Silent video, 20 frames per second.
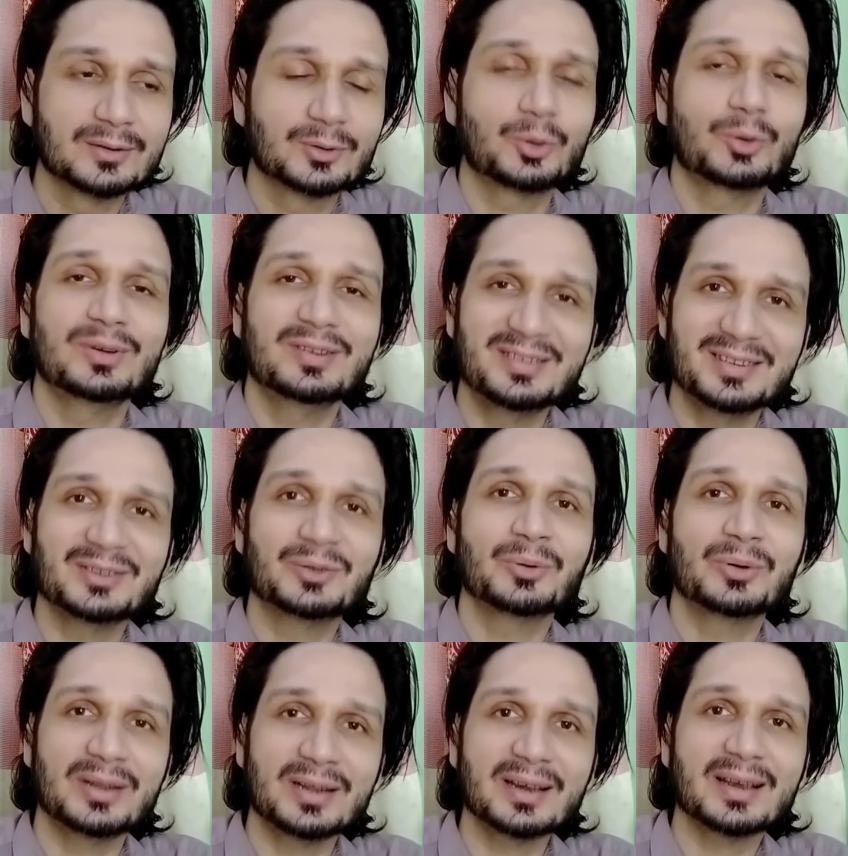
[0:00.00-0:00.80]
थोड़ी सी
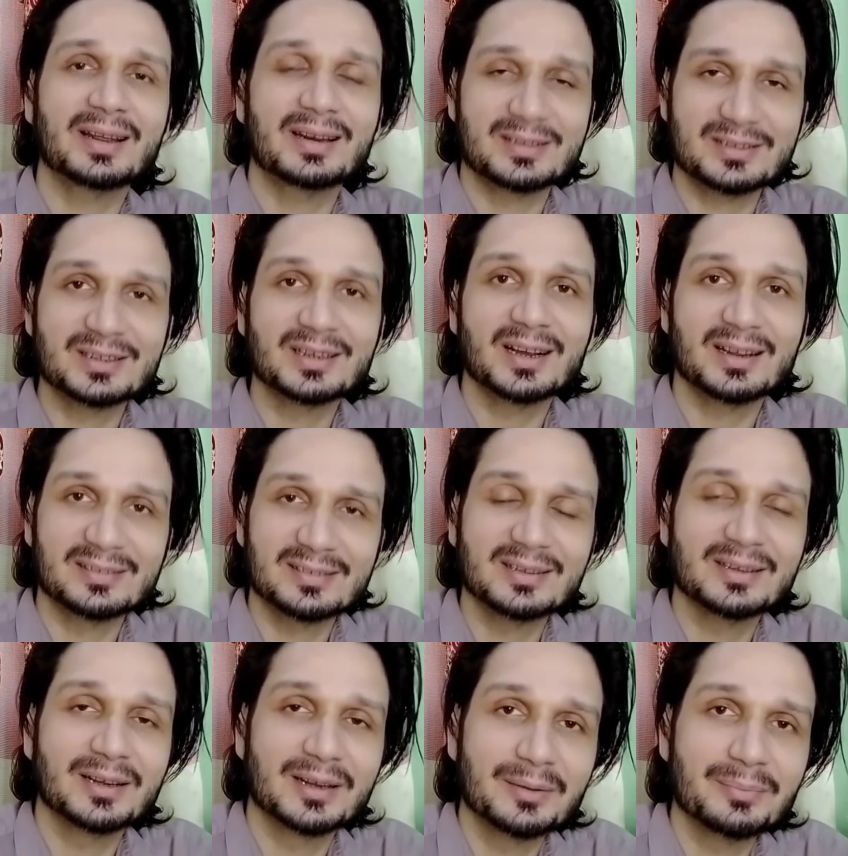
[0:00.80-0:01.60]
तो नहीं खैर अच्छी
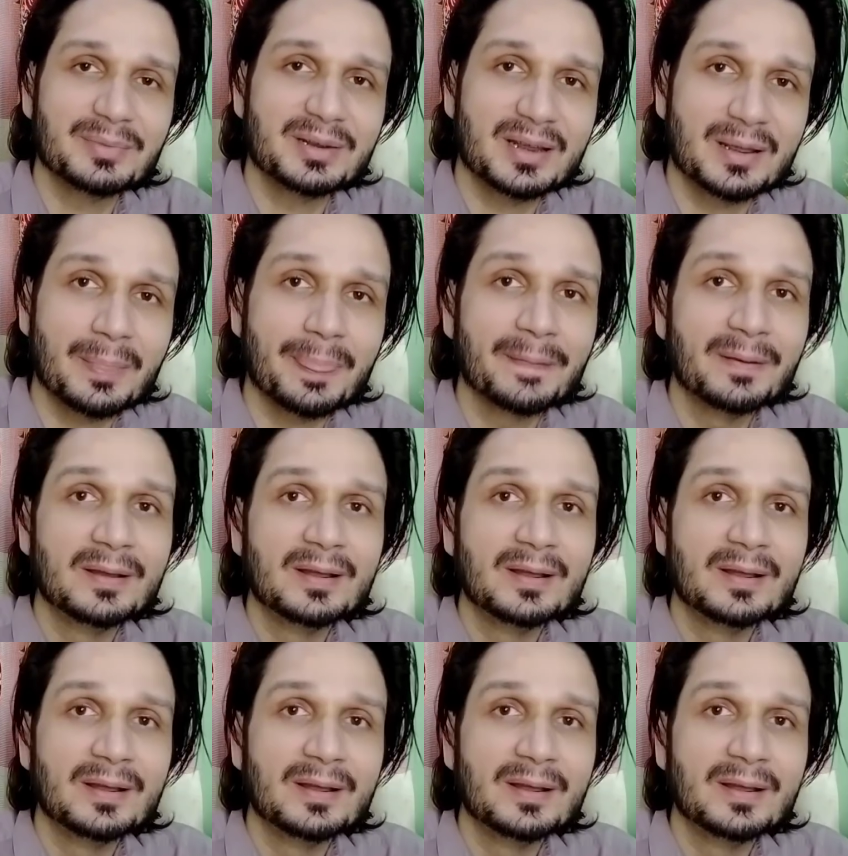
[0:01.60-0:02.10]
खासी गर्मी है